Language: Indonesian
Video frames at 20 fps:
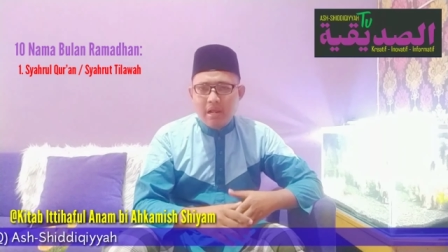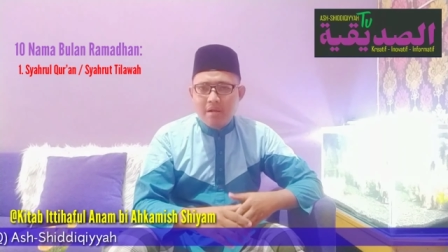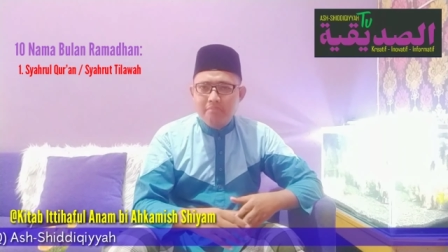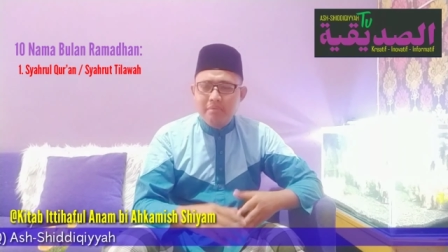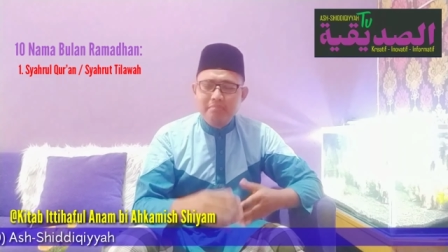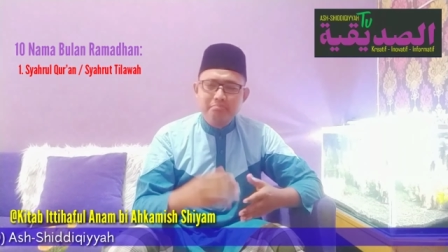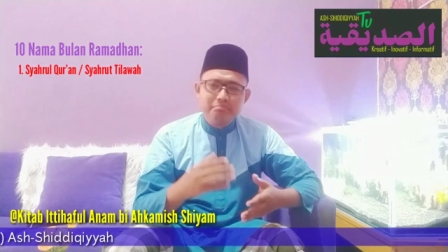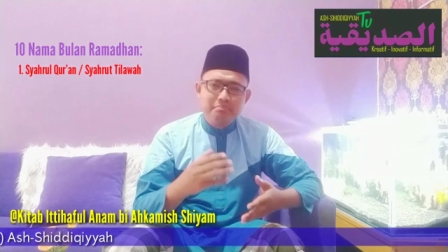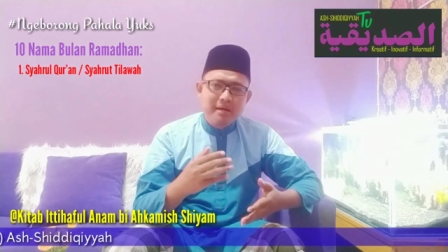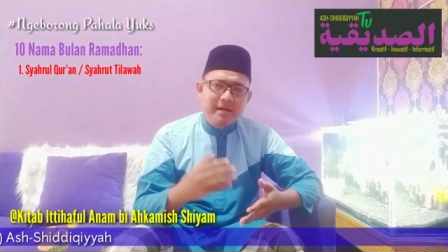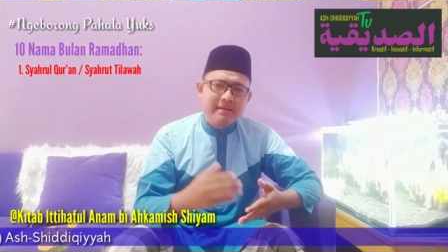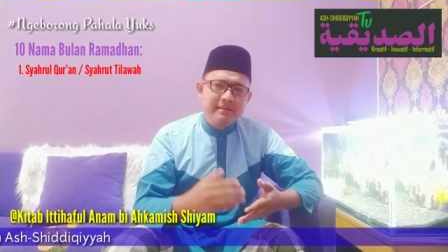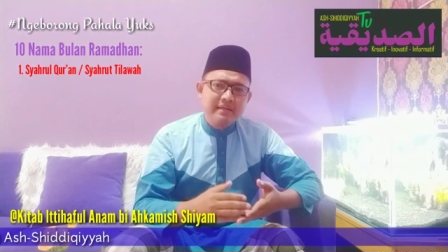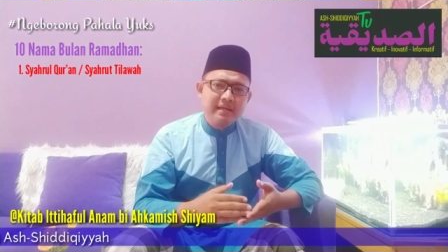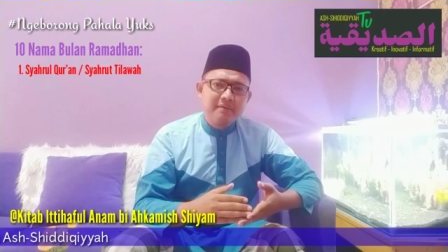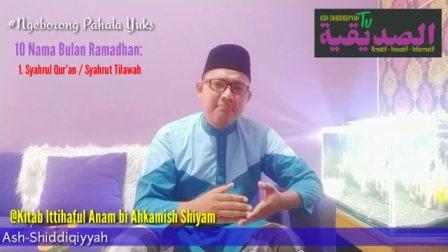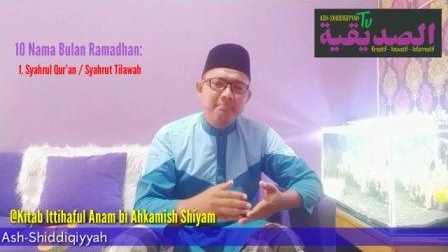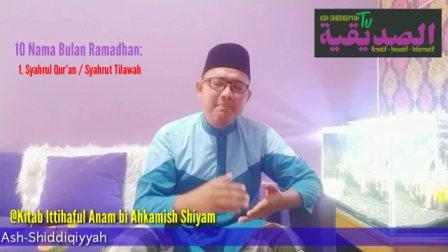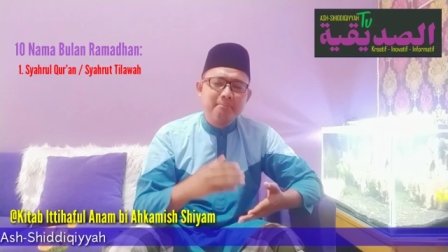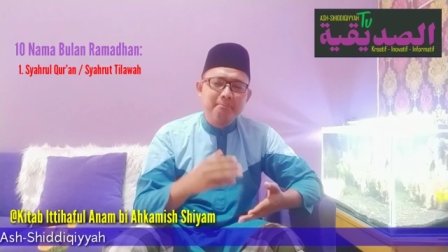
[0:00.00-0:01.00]

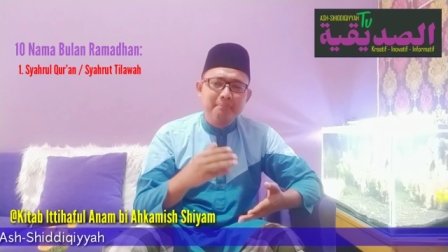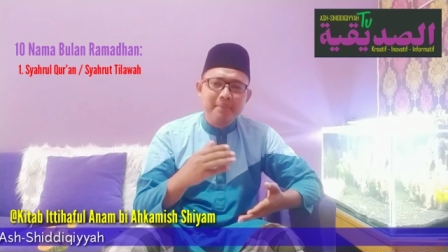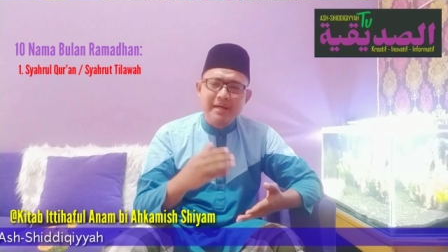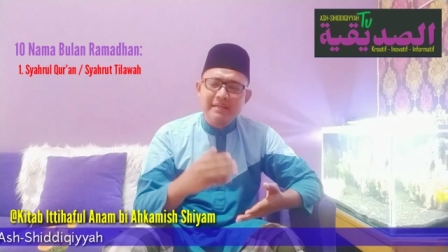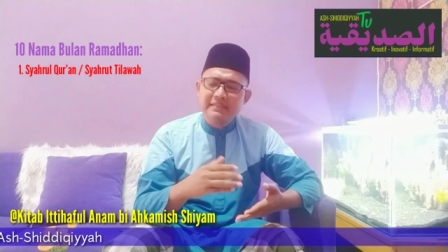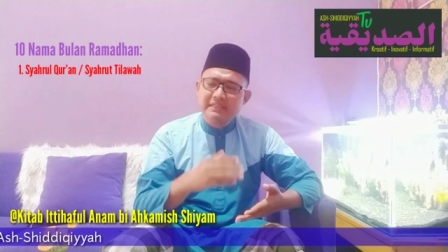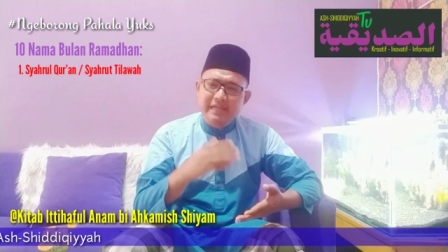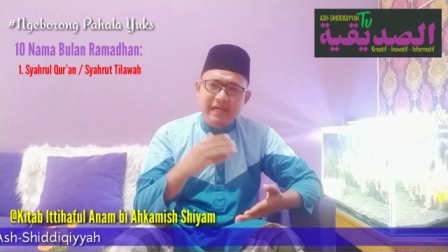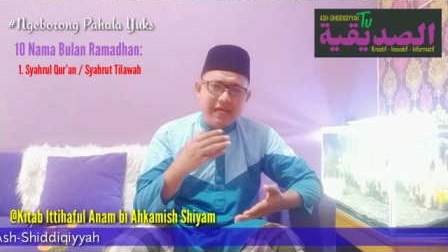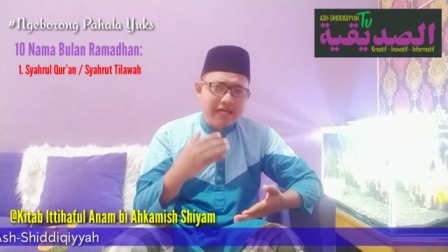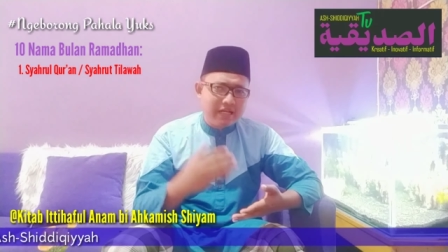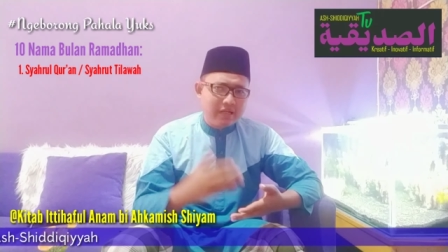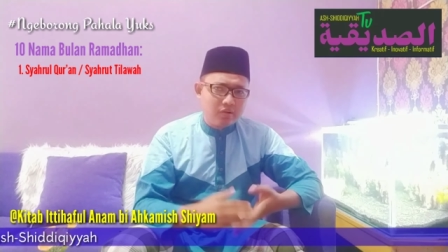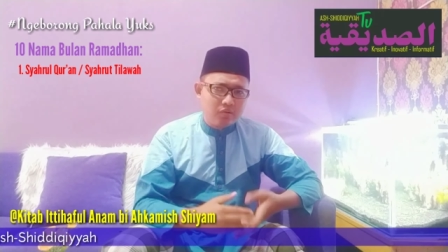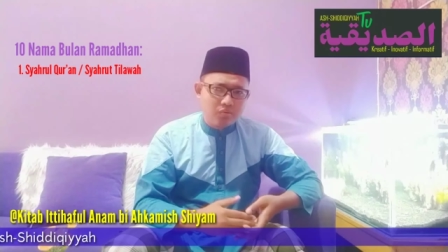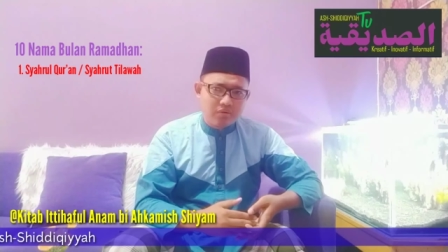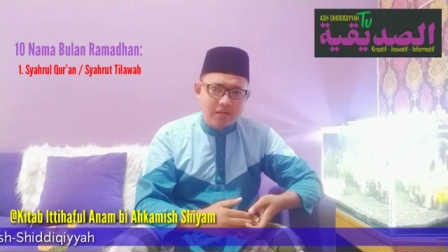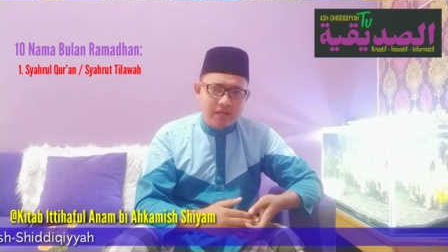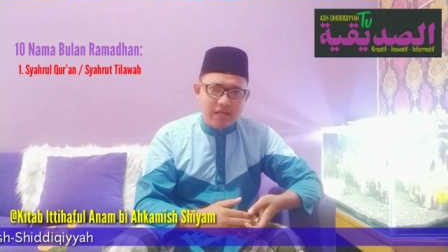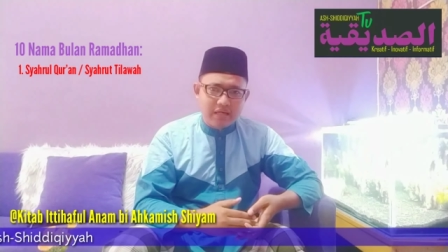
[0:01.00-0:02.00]
membanyak membaca
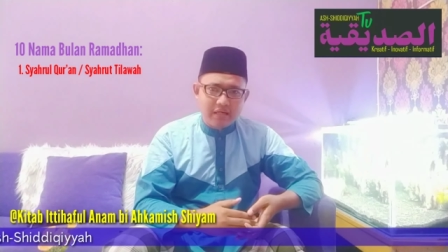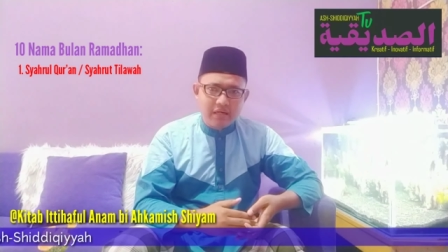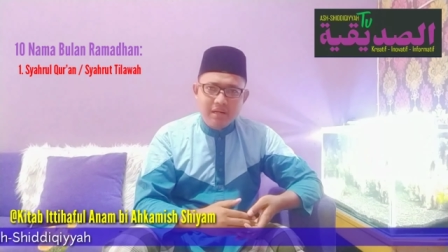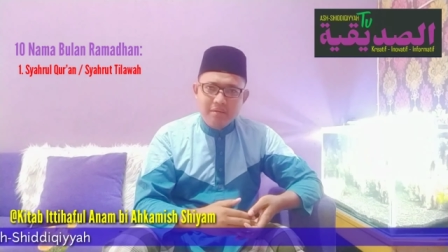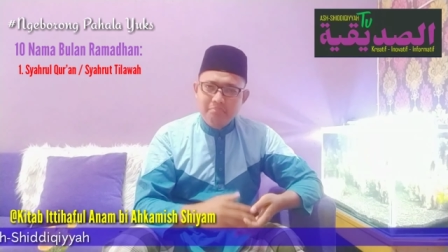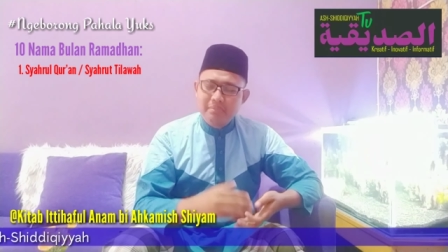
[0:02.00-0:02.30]
Al-Quran,